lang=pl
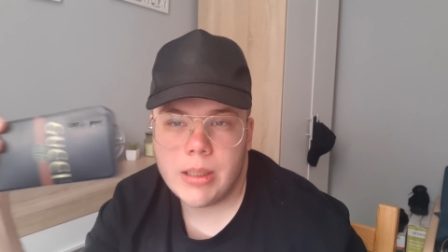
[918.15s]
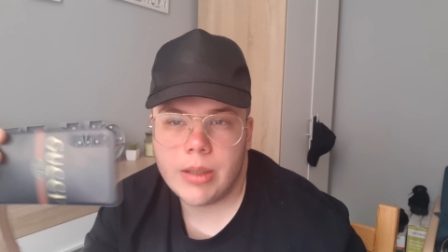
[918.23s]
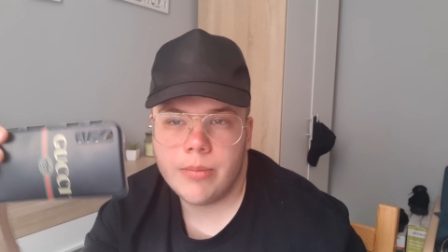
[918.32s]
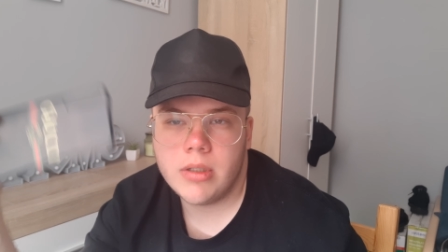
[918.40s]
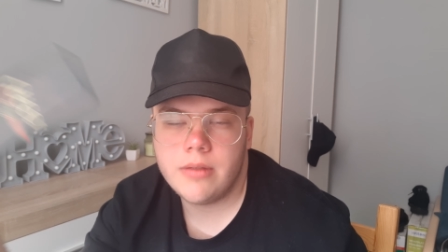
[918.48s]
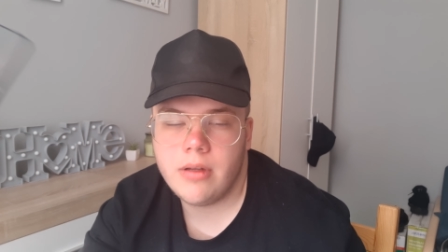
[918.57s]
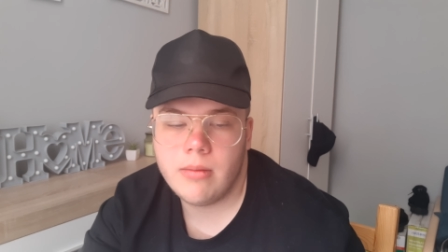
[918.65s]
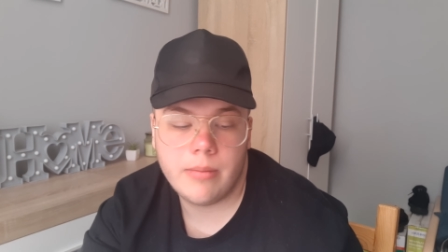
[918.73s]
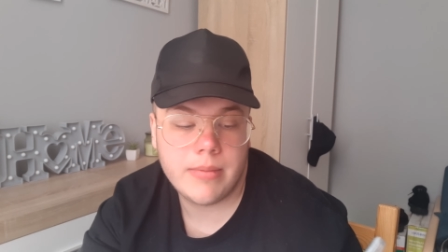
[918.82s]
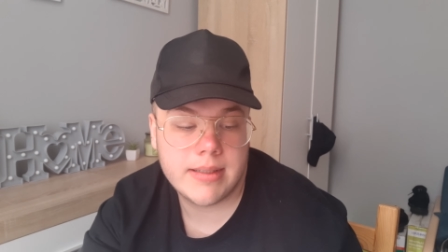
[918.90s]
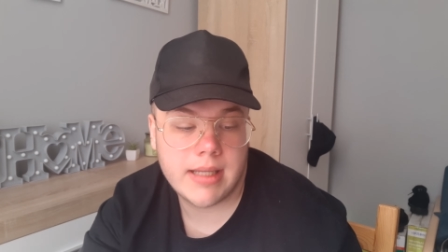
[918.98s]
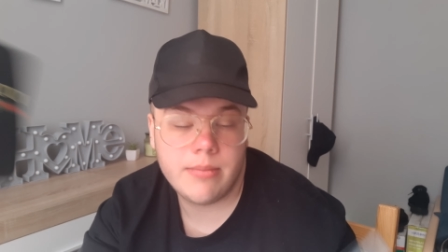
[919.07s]
y, pod
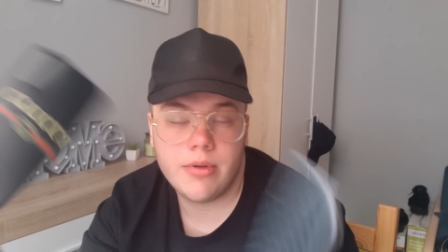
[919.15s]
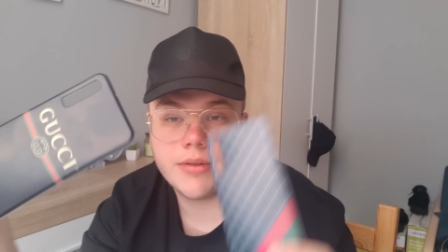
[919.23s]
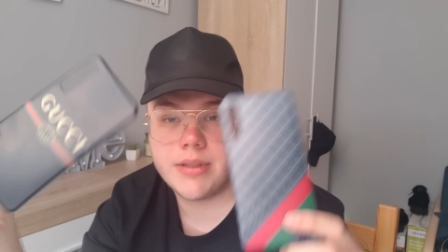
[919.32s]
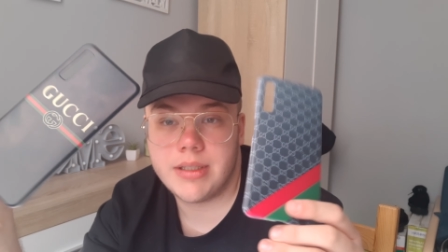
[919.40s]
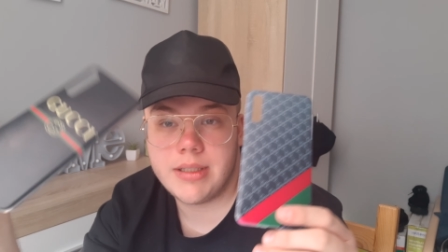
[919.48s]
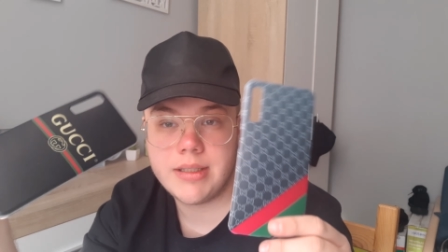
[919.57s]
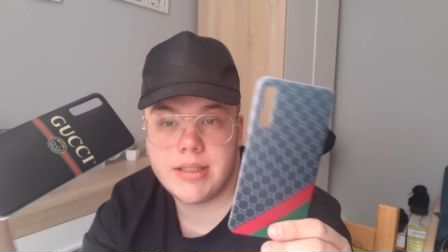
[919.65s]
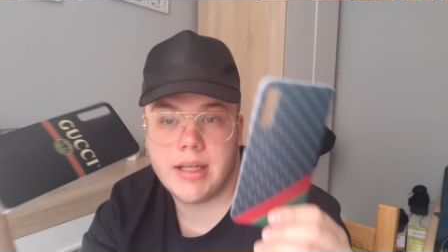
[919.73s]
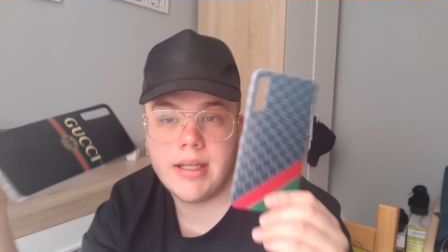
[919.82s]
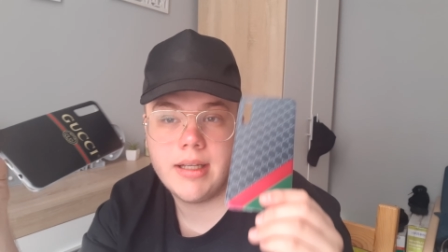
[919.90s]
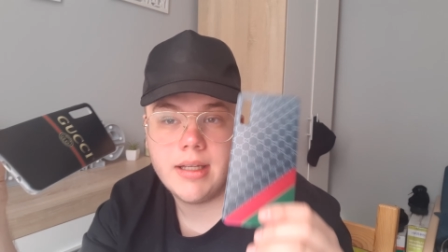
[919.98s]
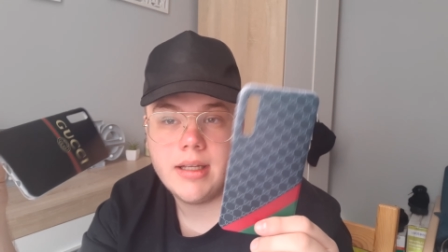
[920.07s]
filmem i sami
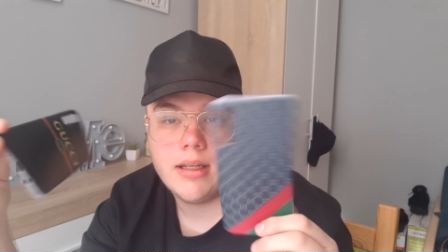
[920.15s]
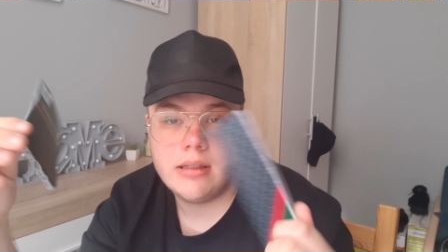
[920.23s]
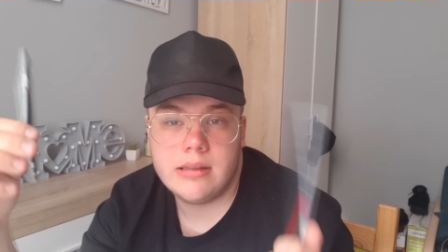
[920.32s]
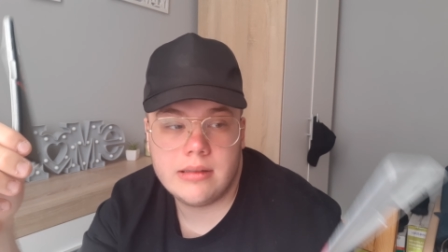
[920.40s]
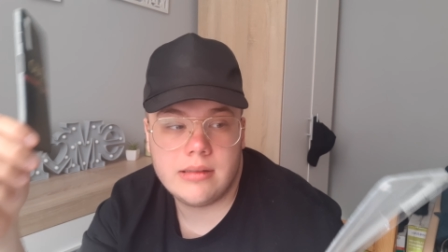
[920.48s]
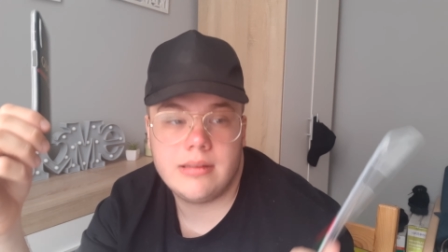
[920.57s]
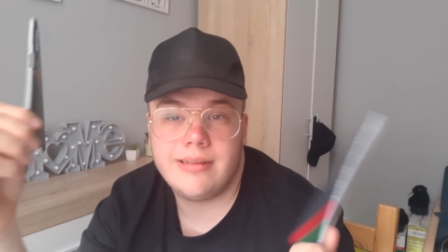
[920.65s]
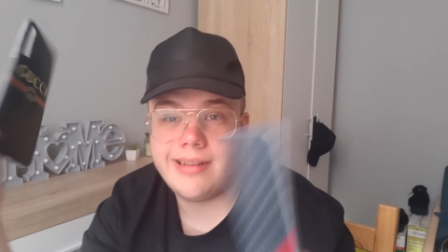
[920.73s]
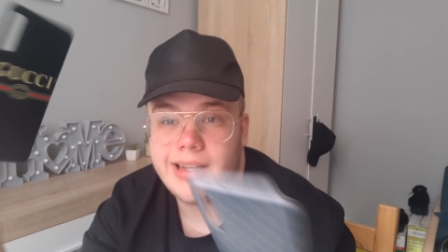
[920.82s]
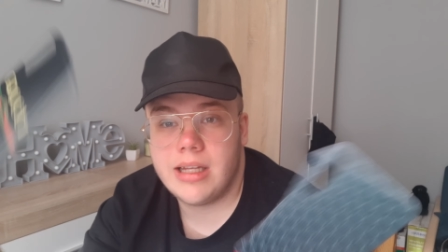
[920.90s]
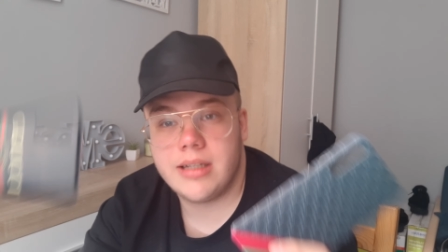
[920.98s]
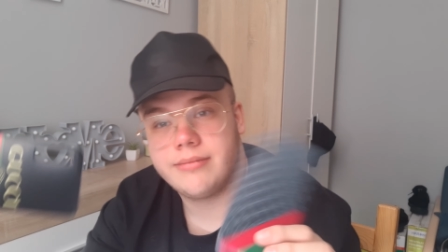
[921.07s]
ocenicie y,
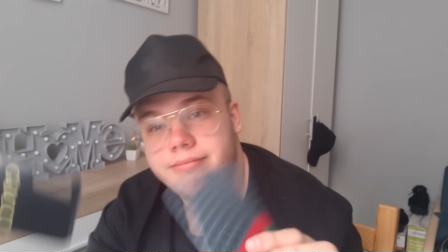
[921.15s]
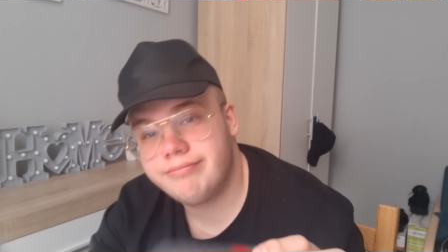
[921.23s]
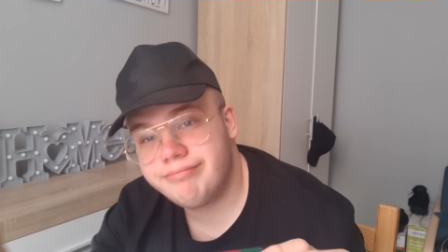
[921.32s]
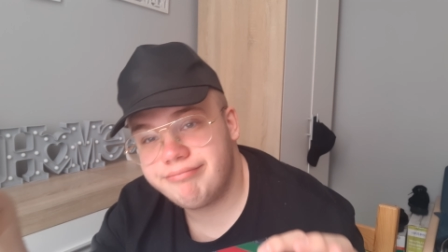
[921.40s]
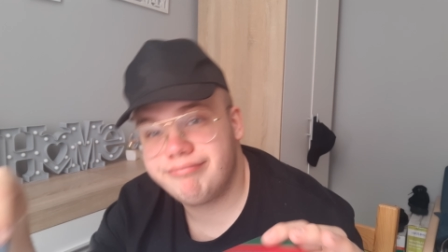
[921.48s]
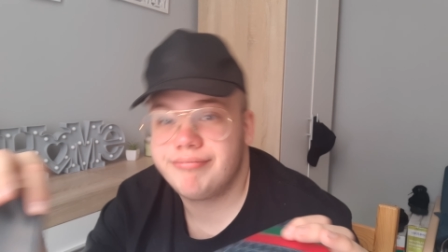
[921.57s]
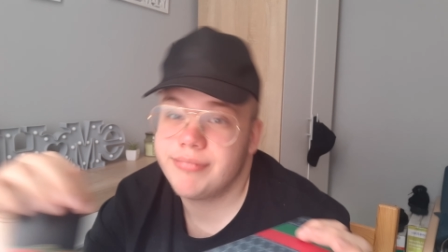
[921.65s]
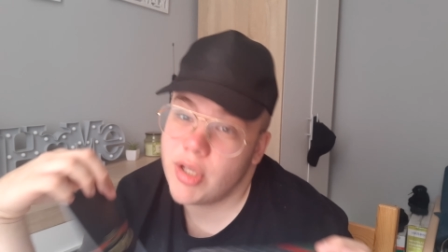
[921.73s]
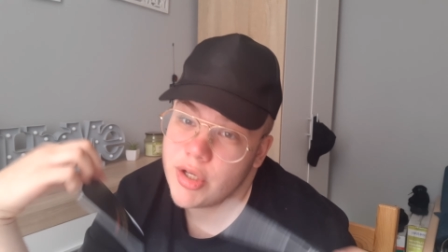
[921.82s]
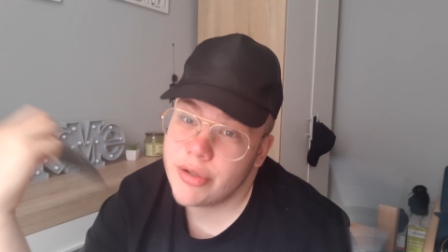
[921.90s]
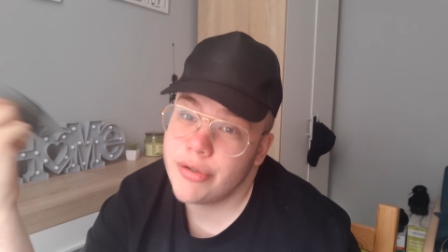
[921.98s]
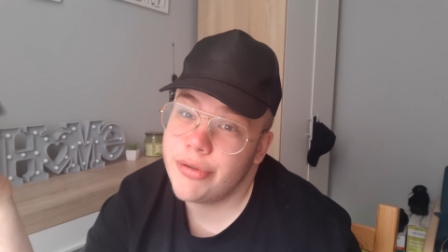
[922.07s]
te
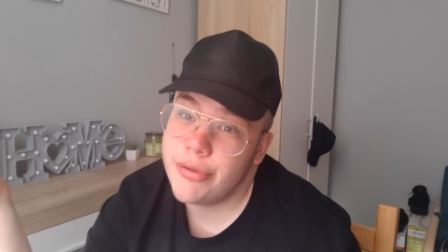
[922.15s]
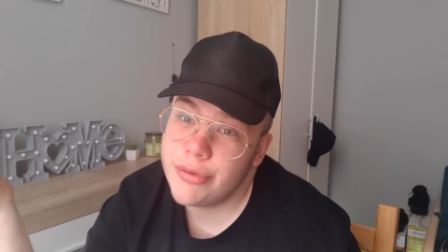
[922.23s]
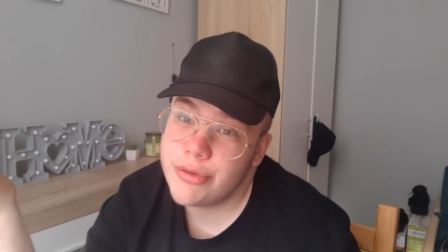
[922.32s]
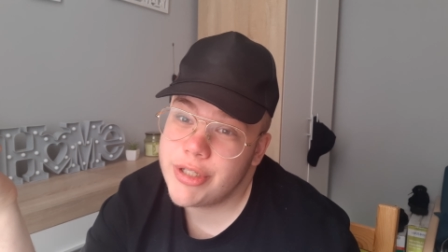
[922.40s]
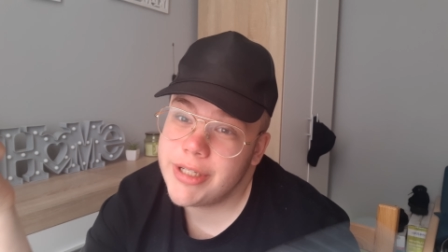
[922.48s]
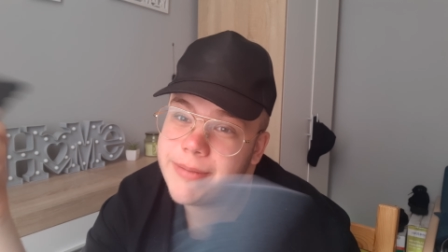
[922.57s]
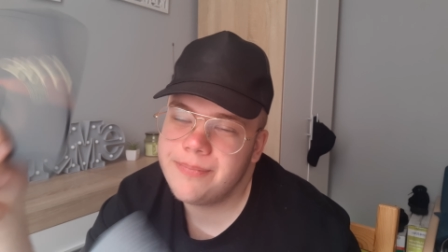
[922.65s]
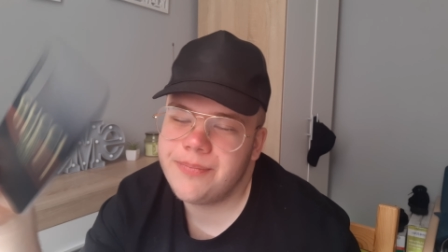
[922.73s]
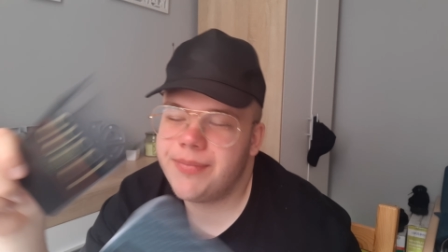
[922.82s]
Gucci.